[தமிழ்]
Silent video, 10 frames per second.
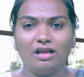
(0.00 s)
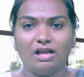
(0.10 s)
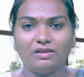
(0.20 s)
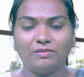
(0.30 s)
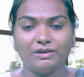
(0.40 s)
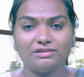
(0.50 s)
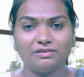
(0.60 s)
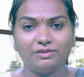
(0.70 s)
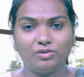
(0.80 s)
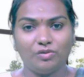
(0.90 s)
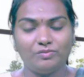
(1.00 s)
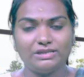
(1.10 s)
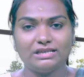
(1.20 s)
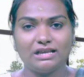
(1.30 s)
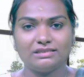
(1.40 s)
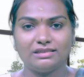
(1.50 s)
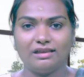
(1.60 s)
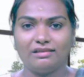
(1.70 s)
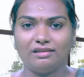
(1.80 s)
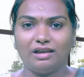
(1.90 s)
அதாவது ப்ரெஷர் வந்து ரொம்ப
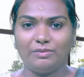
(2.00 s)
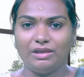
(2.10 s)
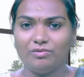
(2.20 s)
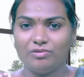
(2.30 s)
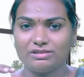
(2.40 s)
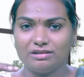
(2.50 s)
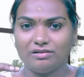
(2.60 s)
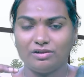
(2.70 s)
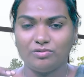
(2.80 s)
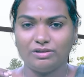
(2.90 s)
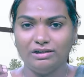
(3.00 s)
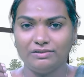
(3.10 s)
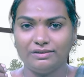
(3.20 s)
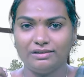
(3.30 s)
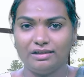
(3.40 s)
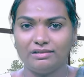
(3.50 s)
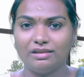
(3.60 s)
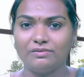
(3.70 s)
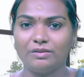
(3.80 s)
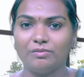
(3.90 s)
ஜாஸ்தியாக இருந்தாலுமே ஒரு சிலரோட உடலுக்கு வந்து
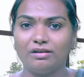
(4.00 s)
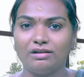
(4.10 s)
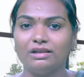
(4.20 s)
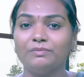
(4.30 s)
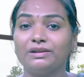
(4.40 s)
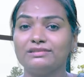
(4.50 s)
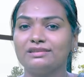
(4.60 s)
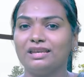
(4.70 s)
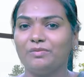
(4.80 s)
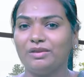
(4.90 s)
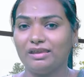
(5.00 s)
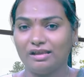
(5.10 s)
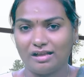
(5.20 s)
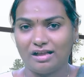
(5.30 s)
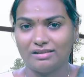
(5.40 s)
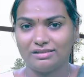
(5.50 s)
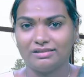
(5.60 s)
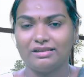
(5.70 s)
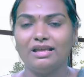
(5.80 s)
எந்த விதமான பிரச்சனையுமே இருக்காது